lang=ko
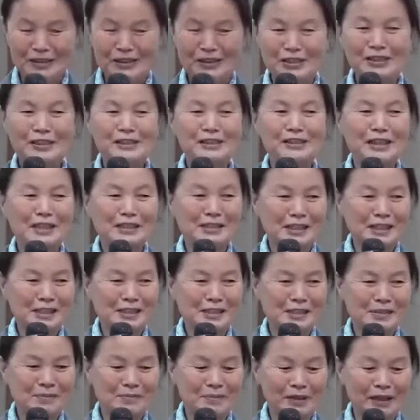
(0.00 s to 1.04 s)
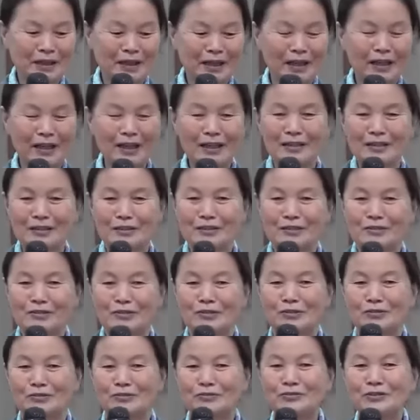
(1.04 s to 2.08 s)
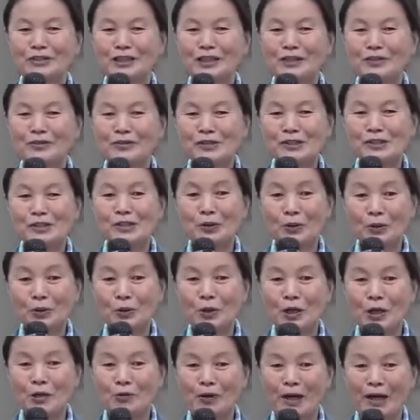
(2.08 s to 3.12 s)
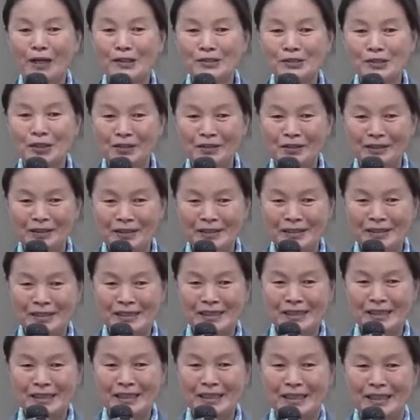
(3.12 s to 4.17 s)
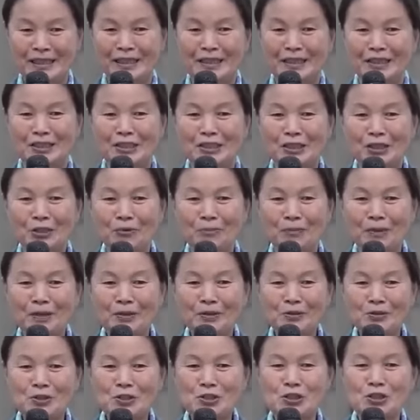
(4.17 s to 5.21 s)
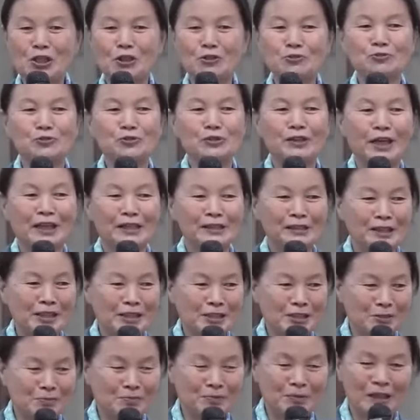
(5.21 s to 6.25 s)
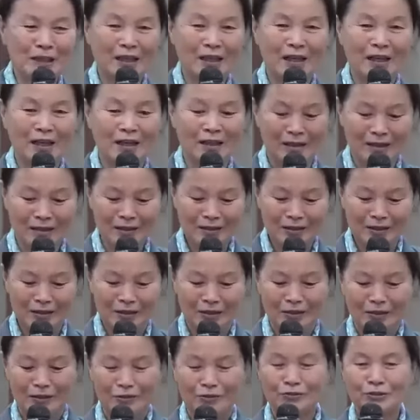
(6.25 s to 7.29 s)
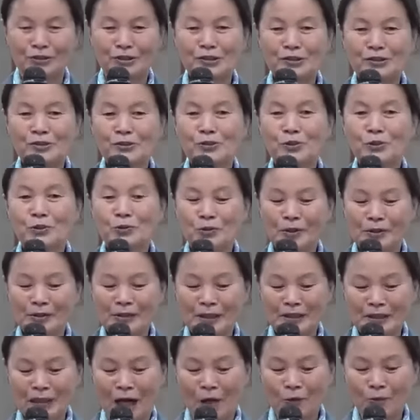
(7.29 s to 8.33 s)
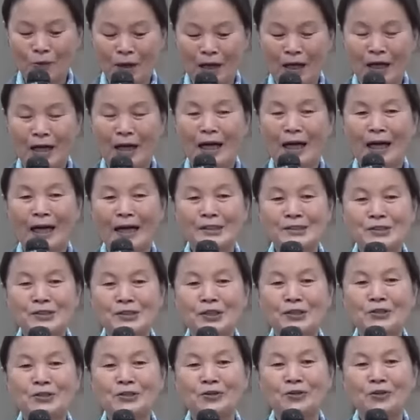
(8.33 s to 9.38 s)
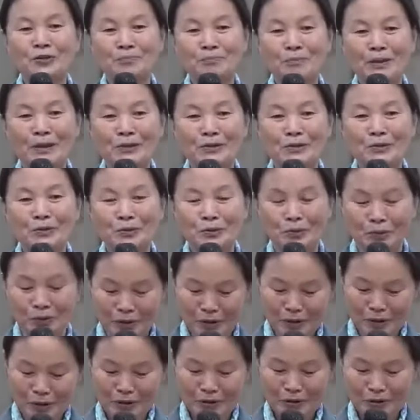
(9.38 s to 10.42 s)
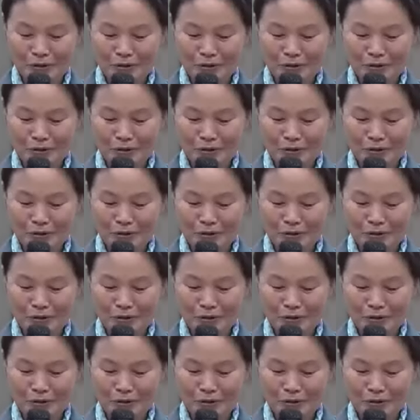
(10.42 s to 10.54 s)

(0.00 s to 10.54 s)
신기하지 않습니까? 우리가 어떻게 교회에 앉아 있는지 이것만도 천국이 아니겠습니까? 우리는 교회에 나와 앉아 있는 것만도